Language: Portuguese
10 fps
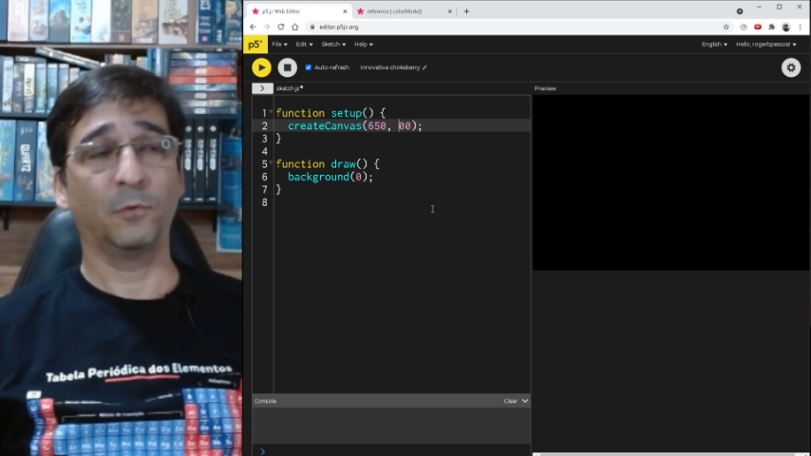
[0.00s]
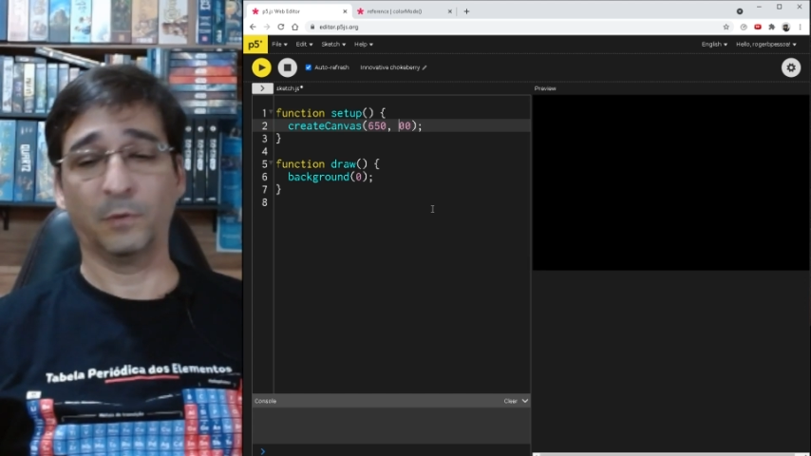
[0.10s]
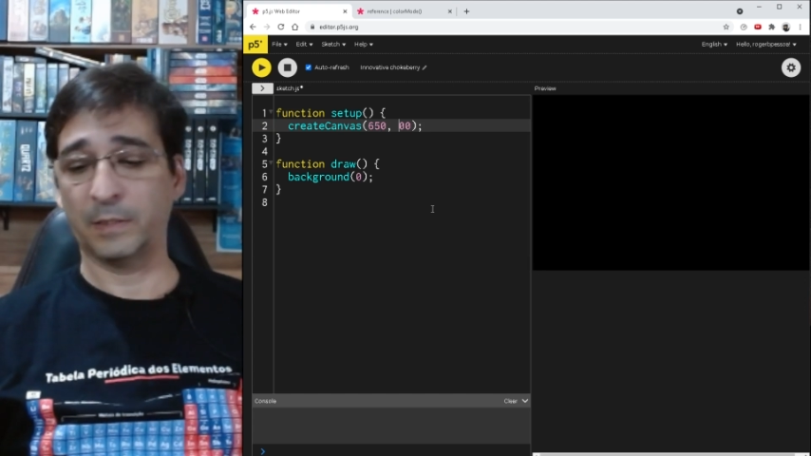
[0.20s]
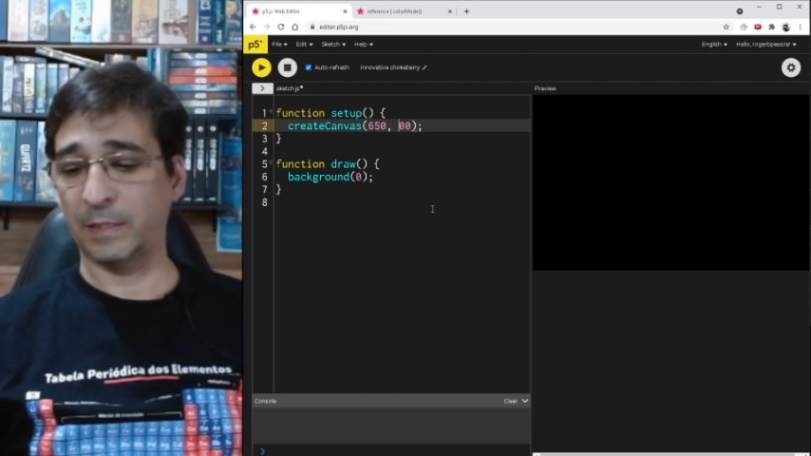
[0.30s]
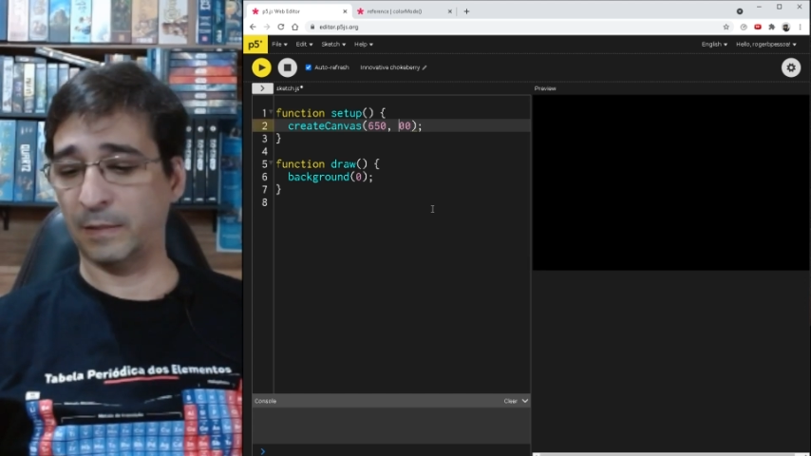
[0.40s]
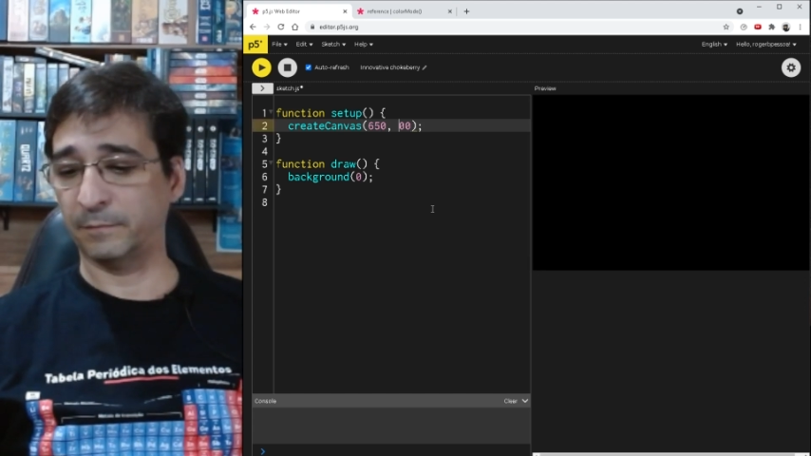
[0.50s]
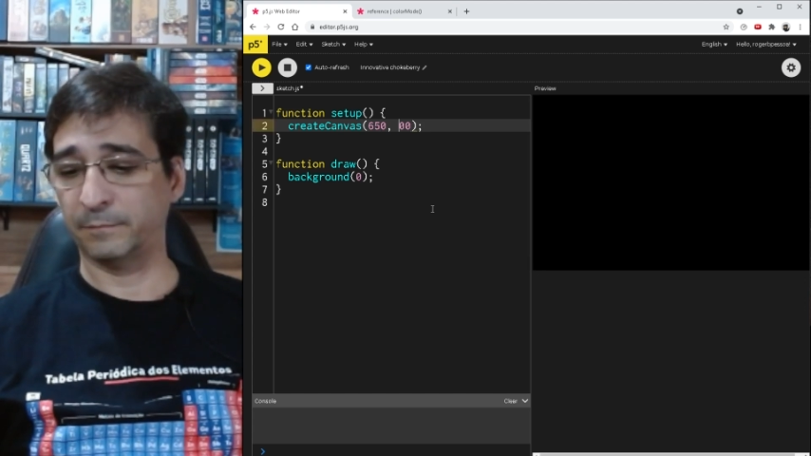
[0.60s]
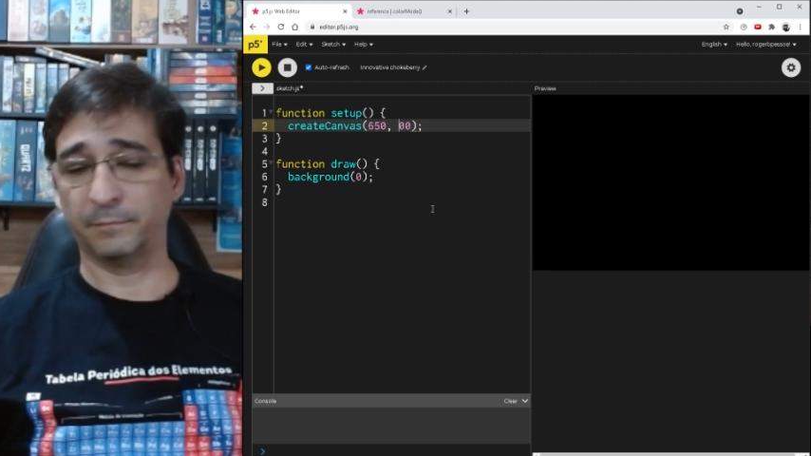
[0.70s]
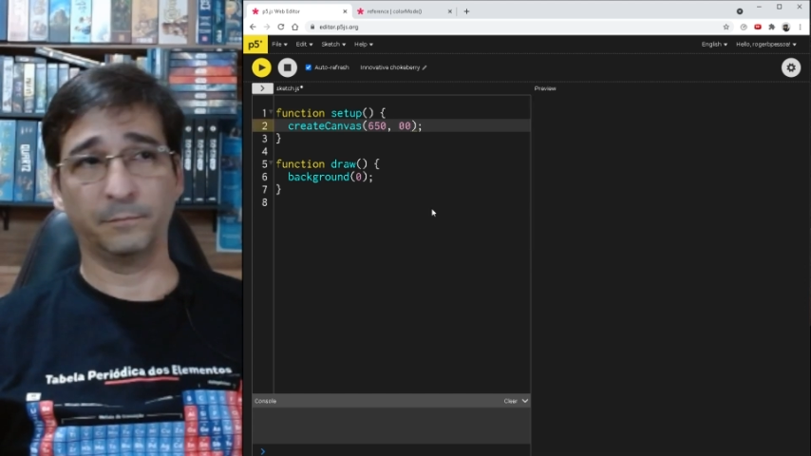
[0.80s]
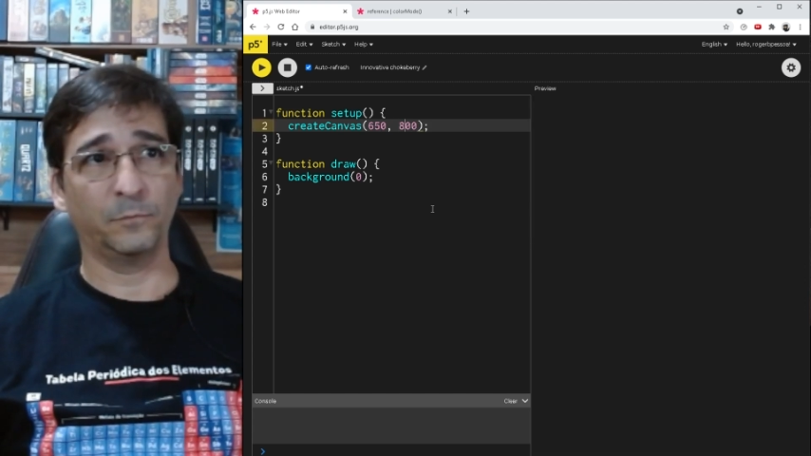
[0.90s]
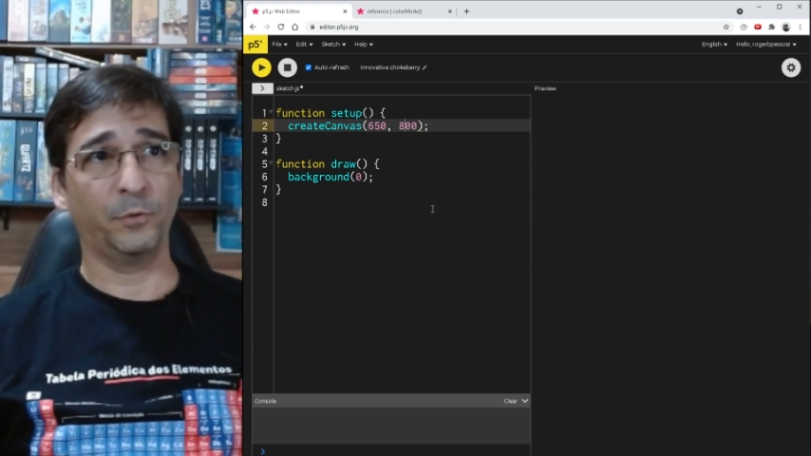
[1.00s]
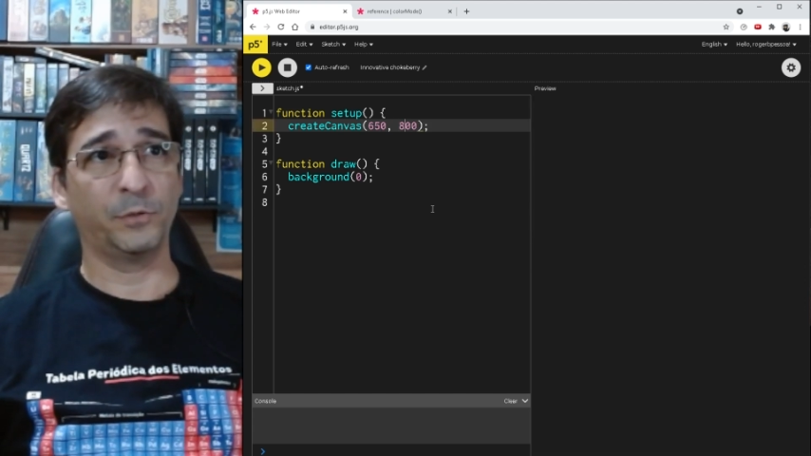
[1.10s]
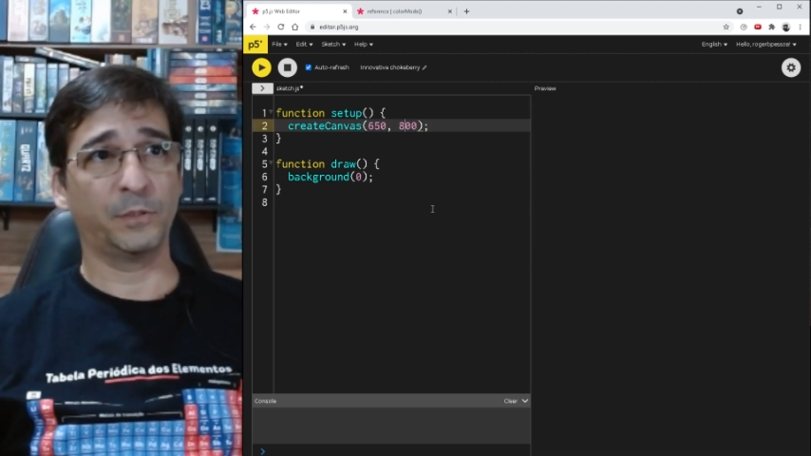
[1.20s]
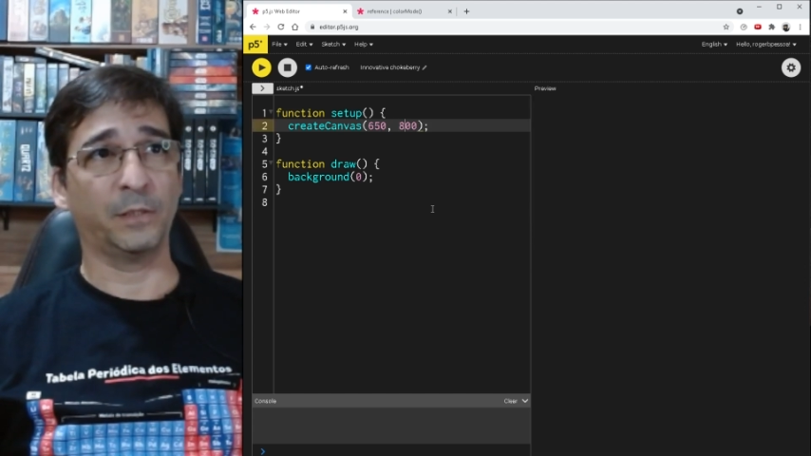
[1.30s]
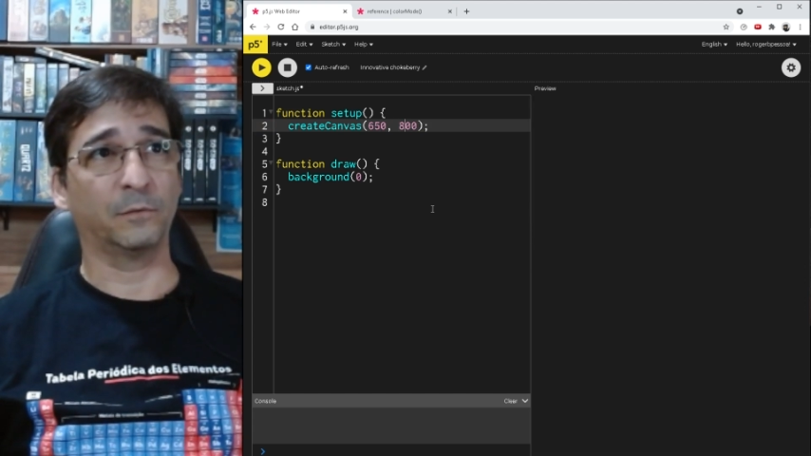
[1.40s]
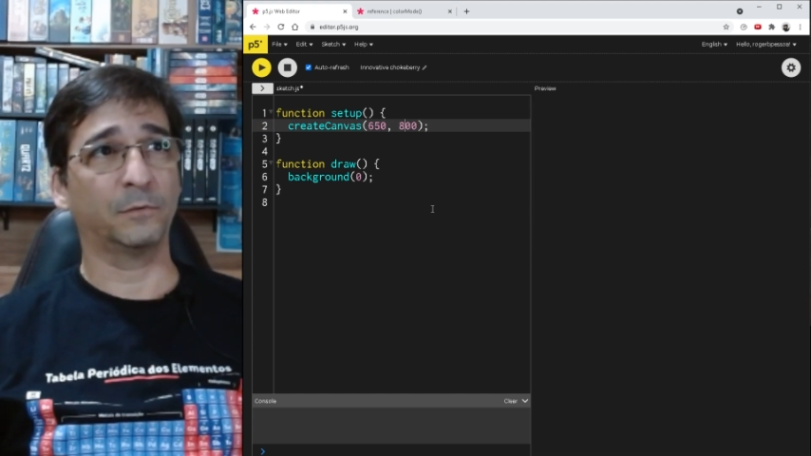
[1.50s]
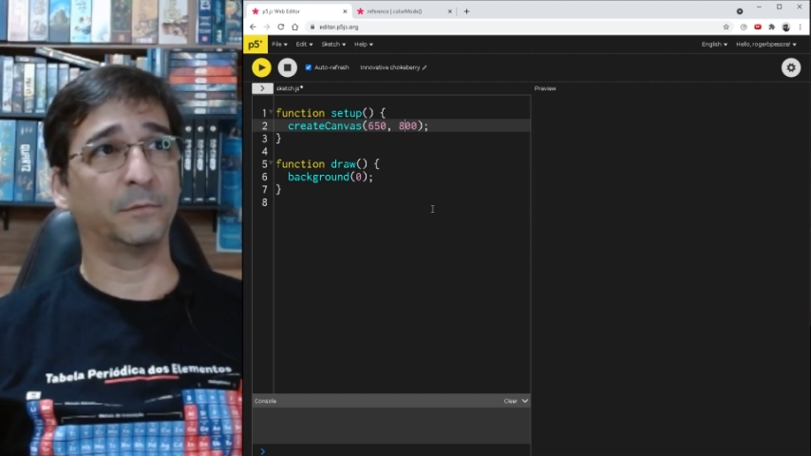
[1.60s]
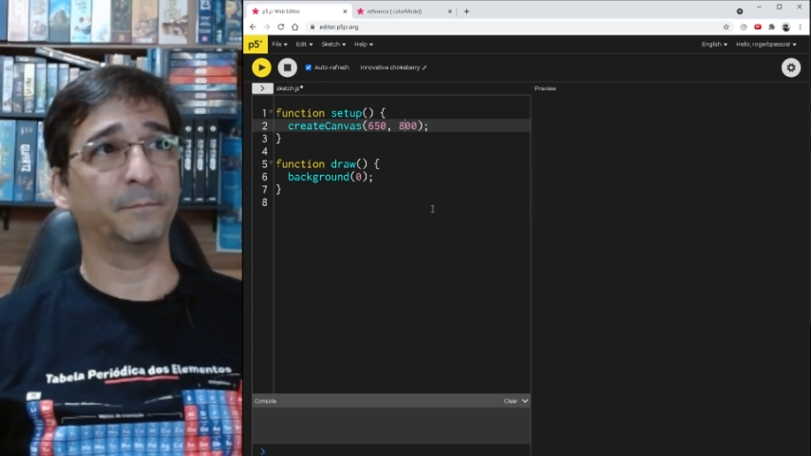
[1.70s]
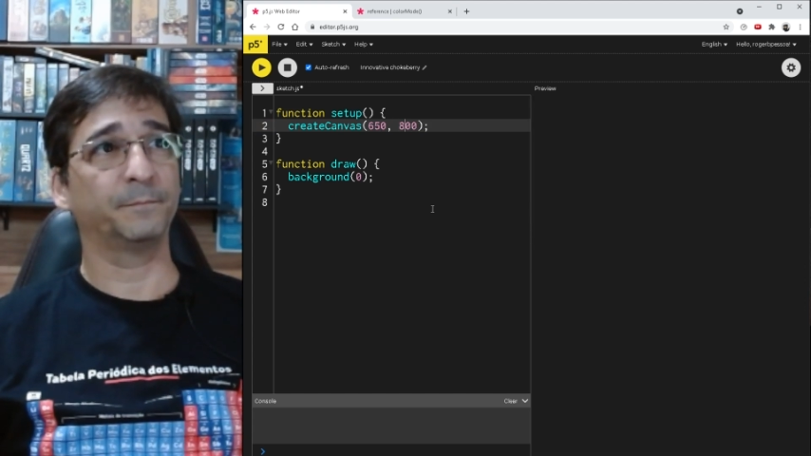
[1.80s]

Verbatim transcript: colocar 800.